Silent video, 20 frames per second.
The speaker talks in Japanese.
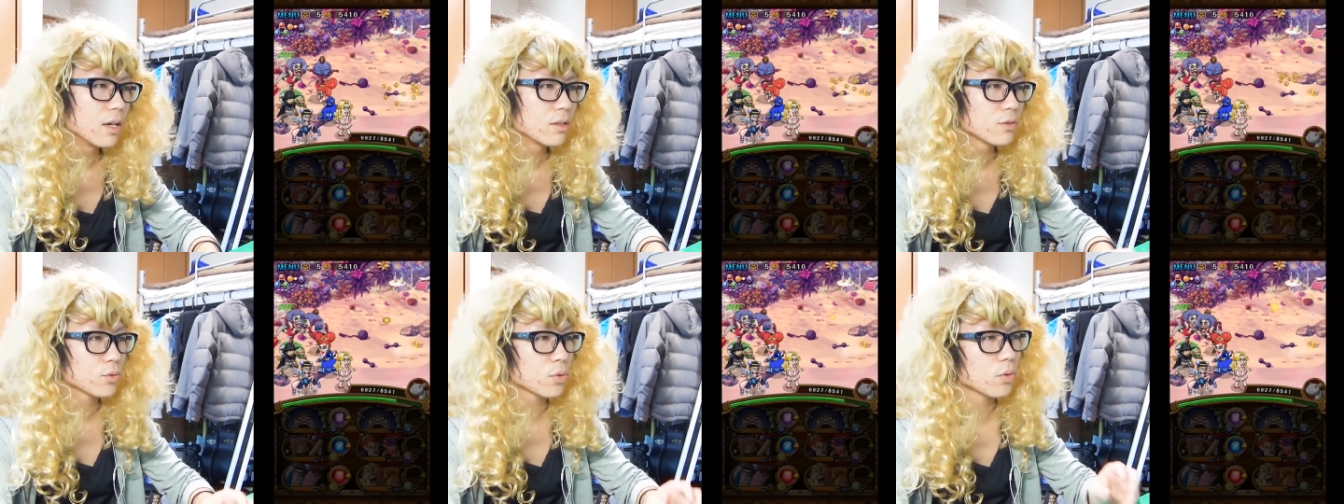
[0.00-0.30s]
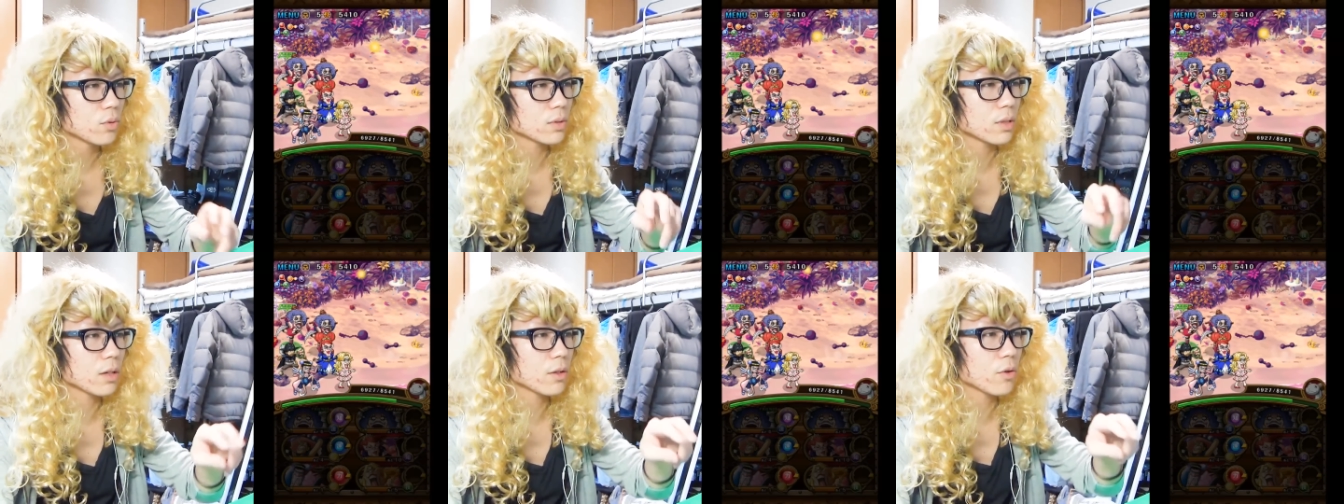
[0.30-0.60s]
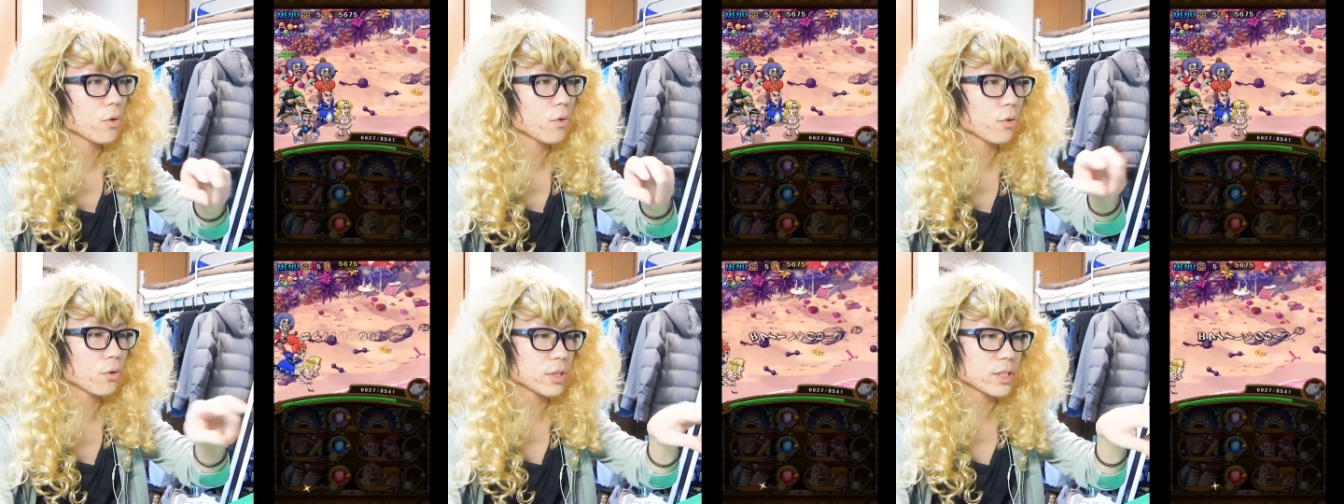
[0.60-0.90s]
そうだ
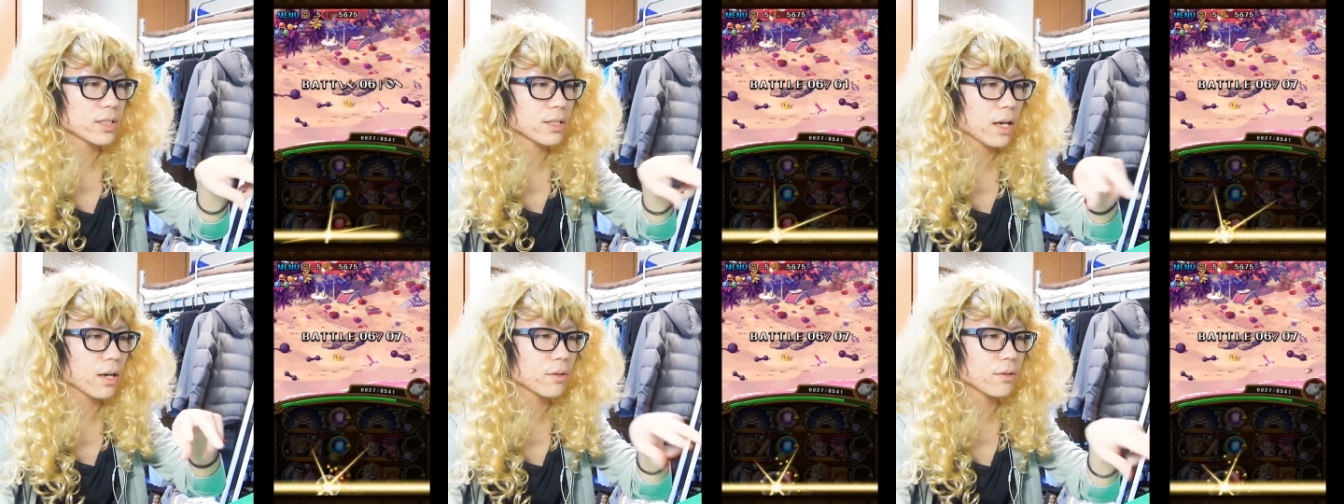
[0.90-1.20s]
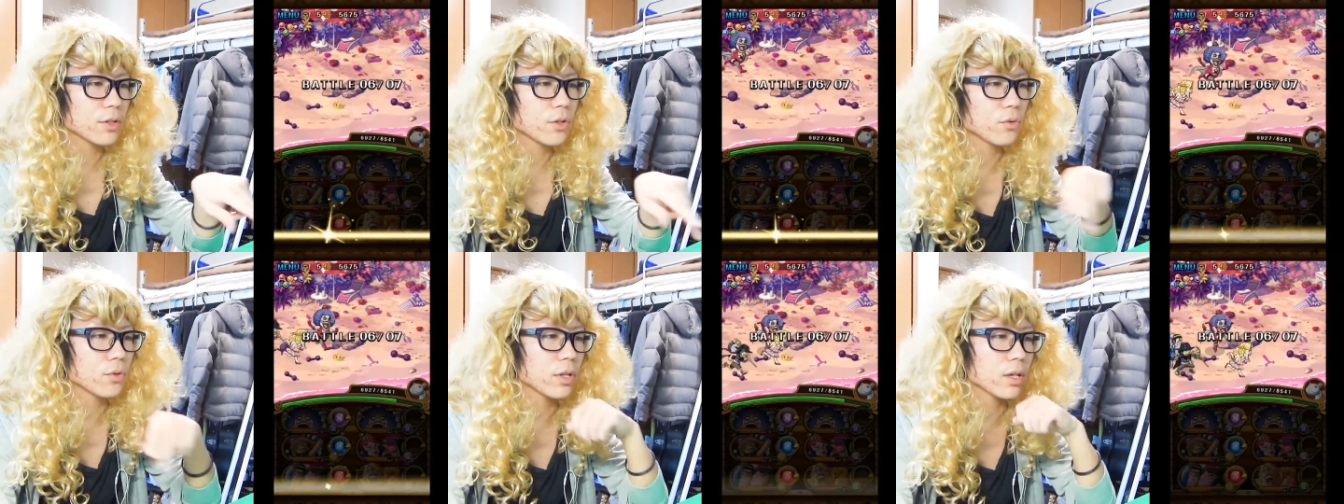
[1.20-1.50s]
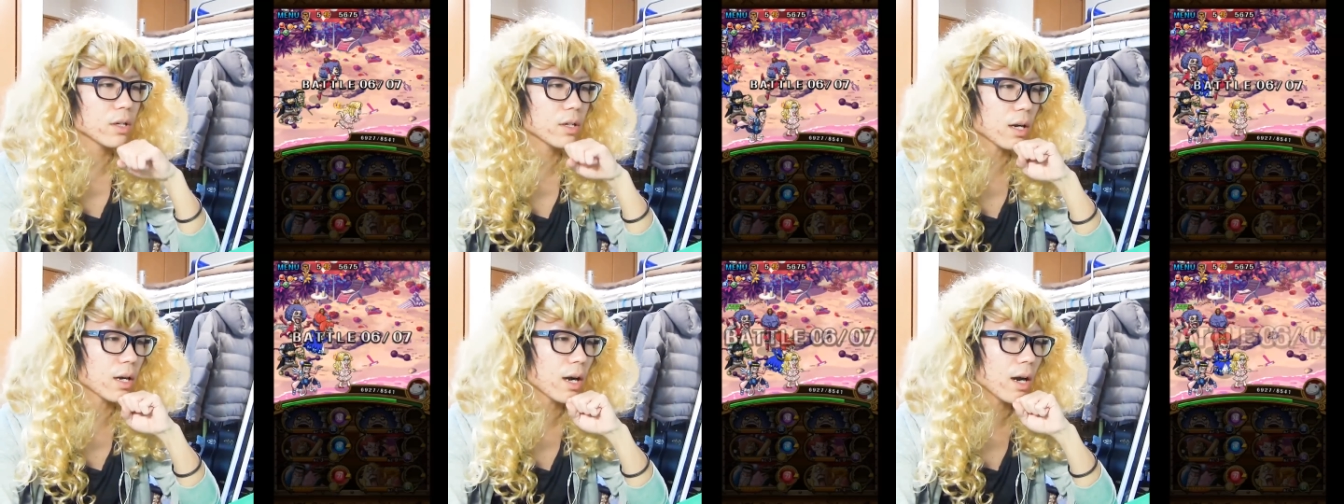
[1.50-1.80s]
要はこれ下4
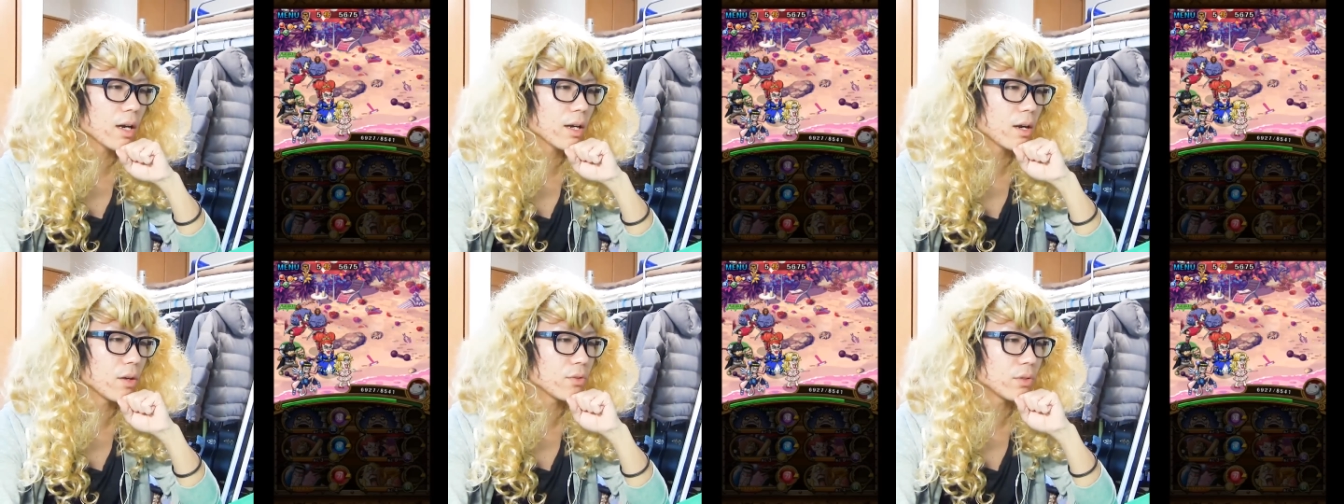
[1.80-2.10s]
人が変えれ